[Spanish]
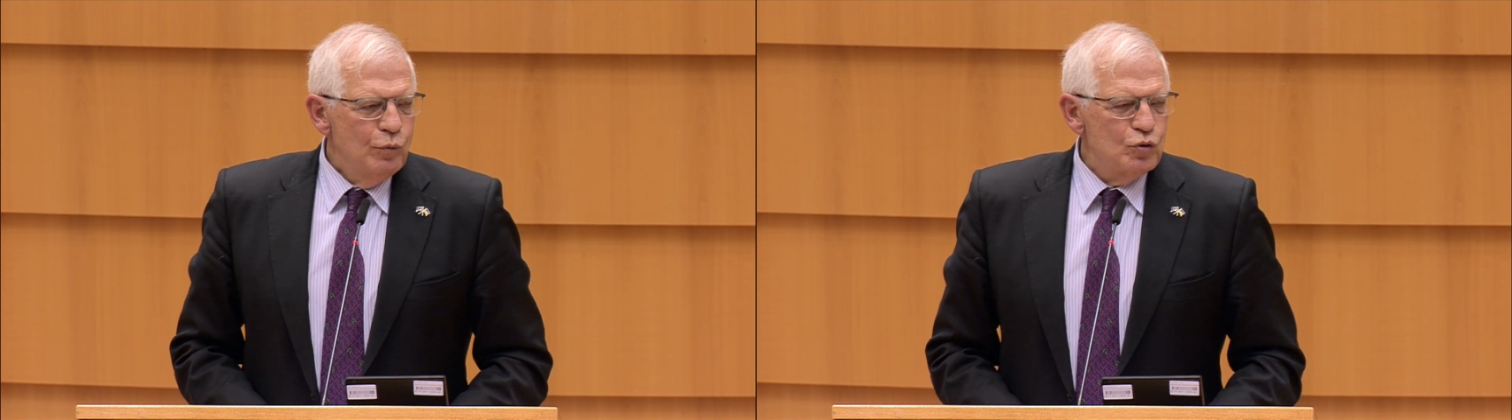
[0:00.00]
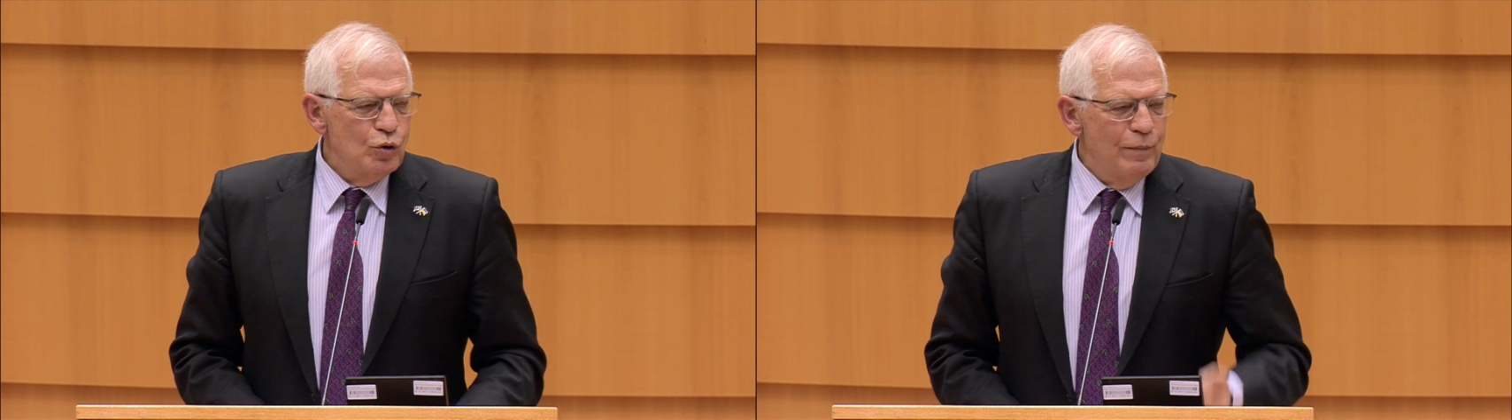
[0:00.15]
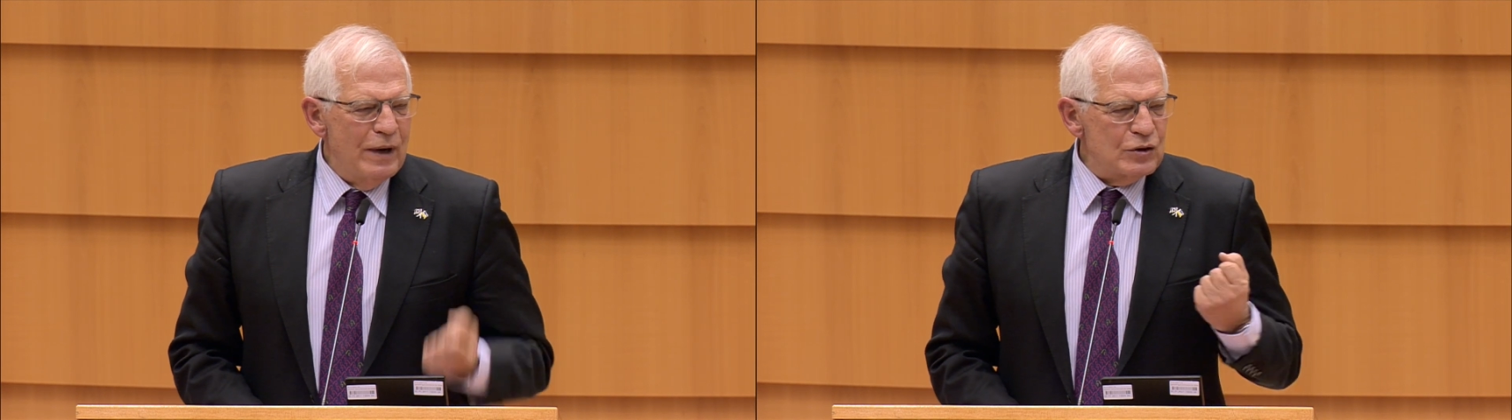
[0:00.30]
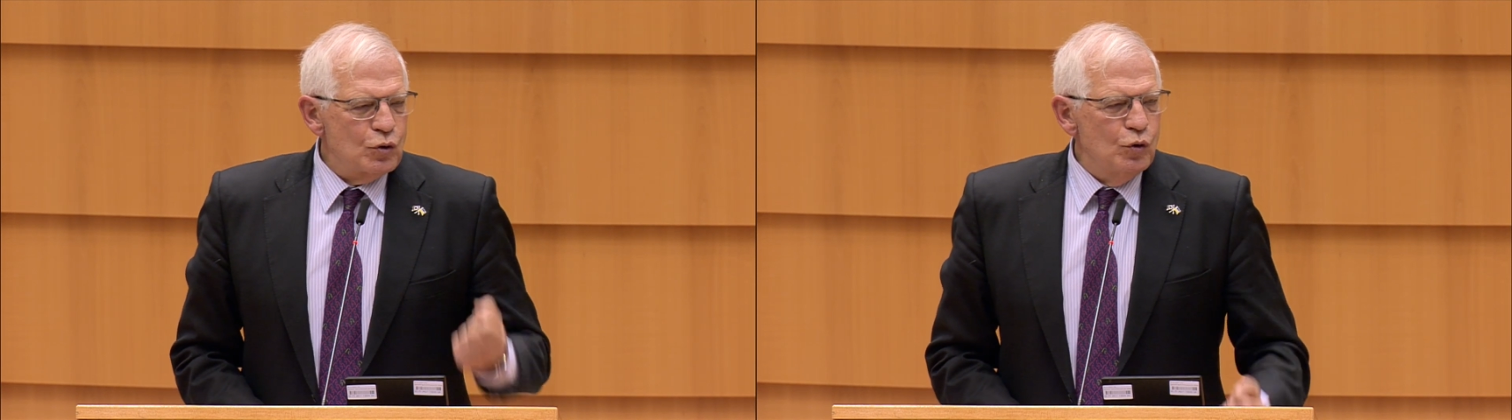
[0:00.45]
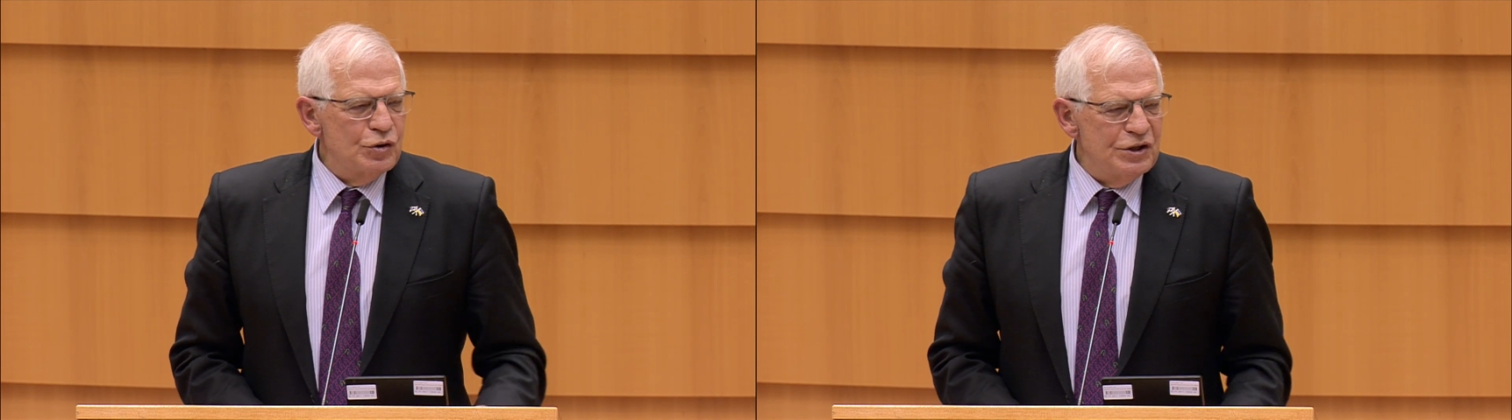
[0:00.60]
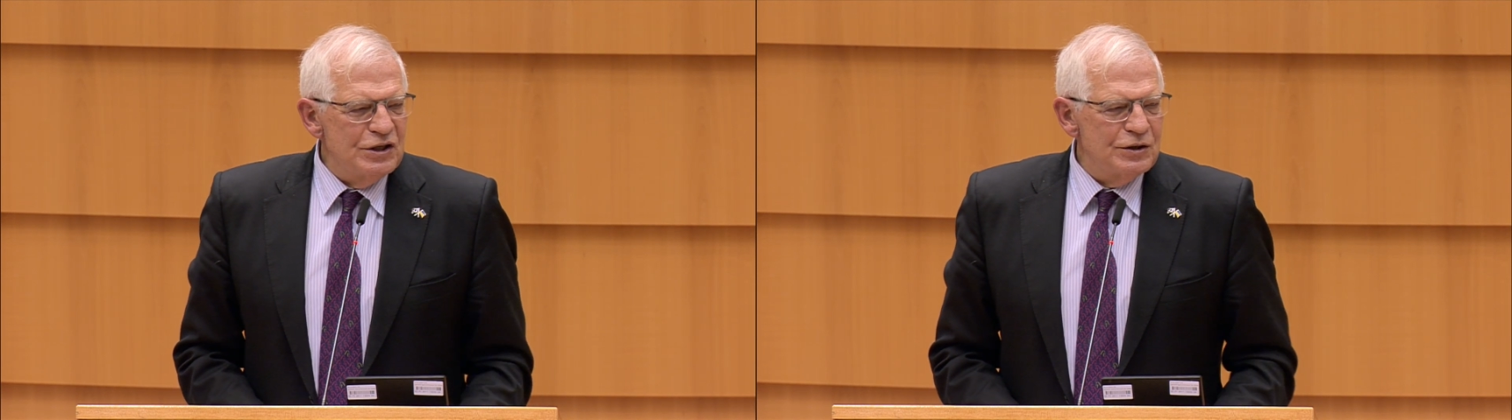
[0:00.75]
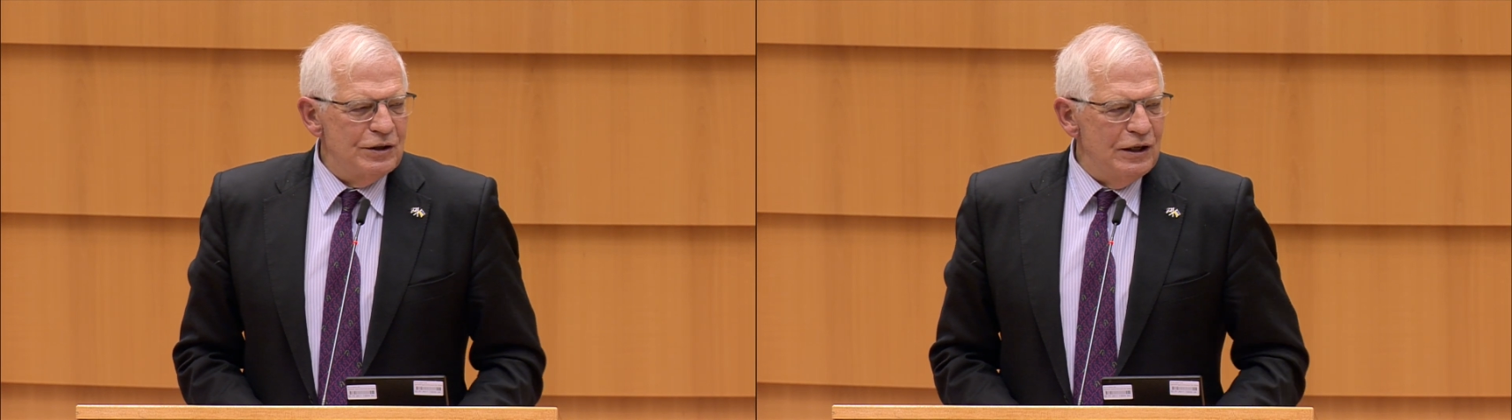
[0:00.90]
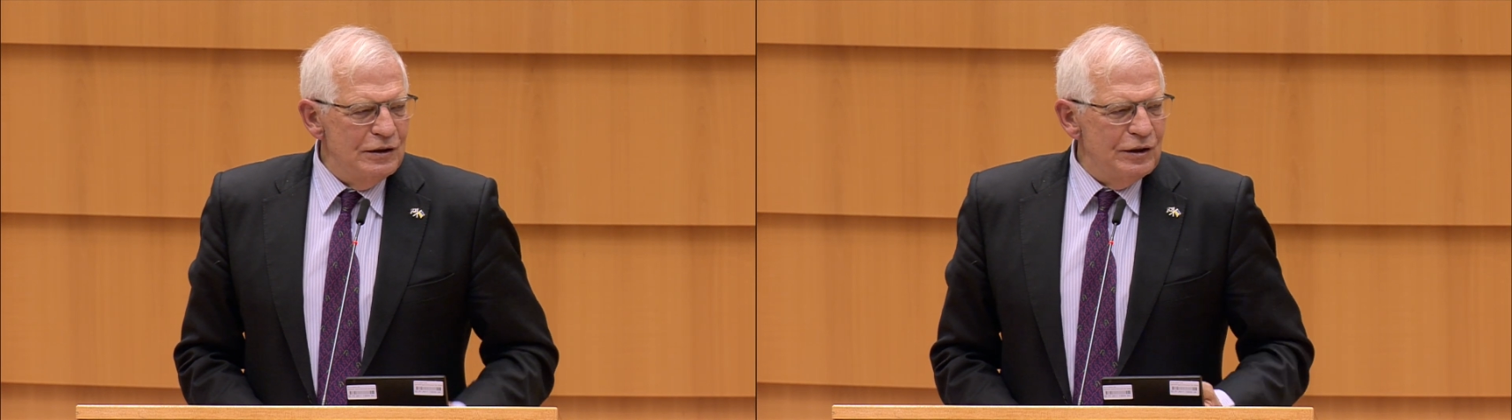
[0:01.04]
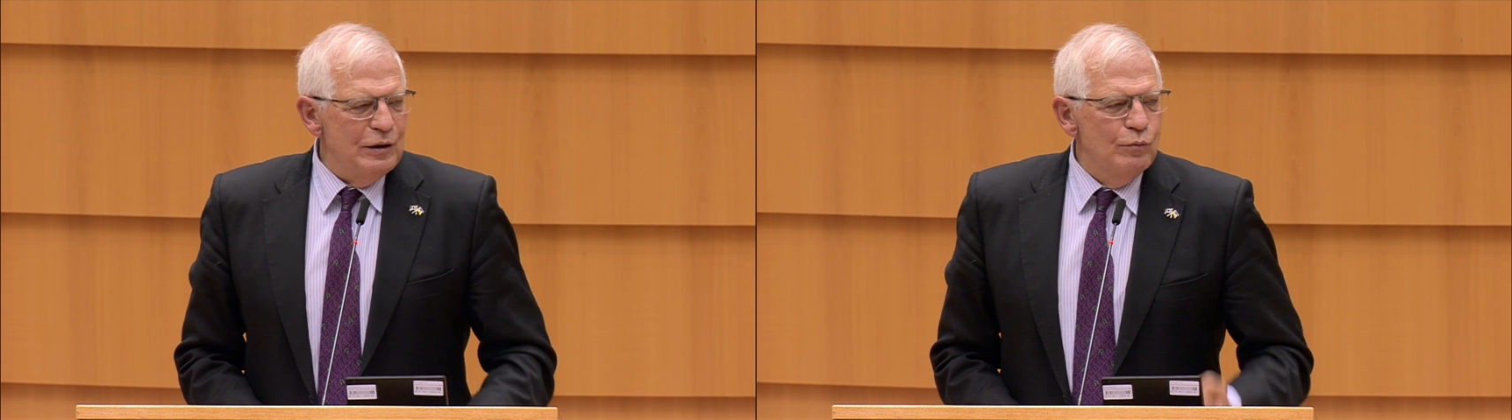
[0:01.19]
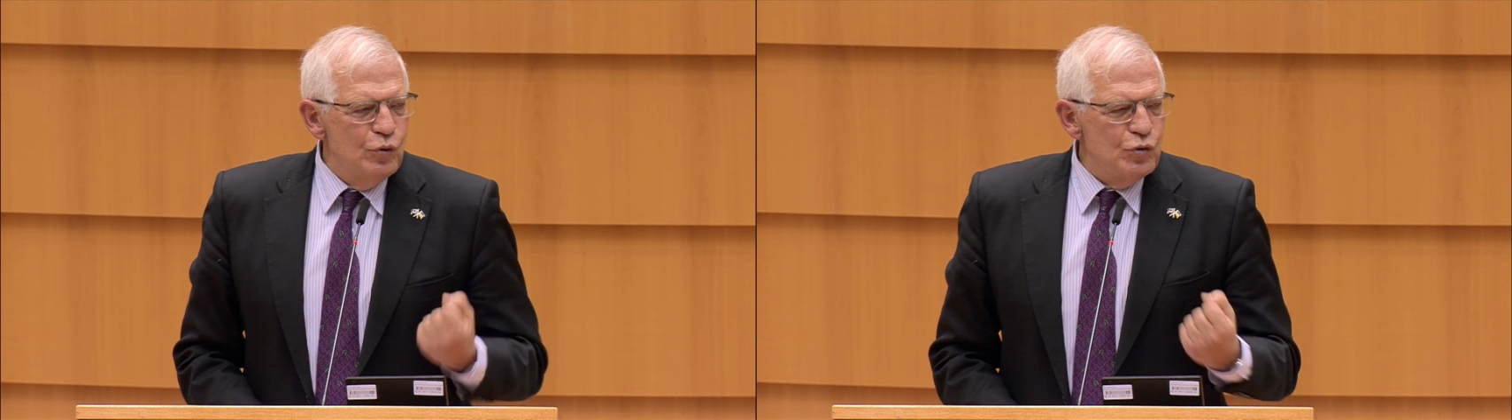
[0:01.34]
mucho más
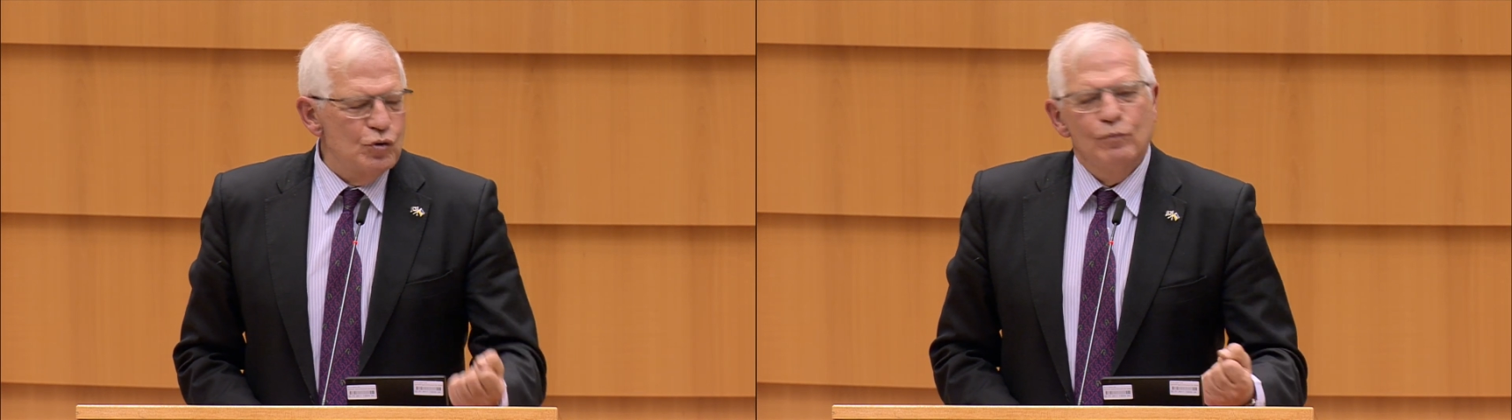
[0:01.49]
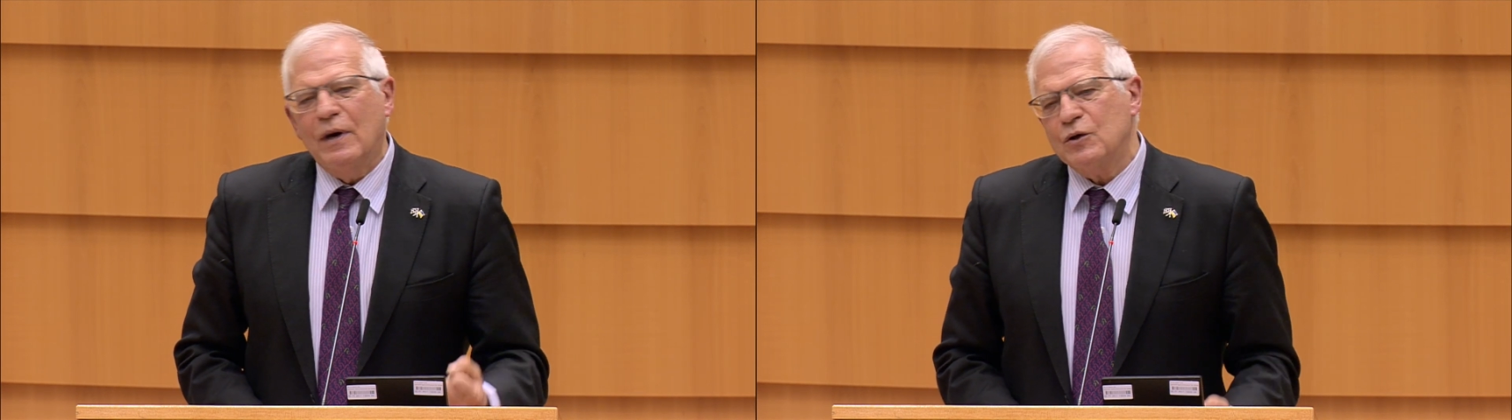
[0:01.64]
consistente y mucho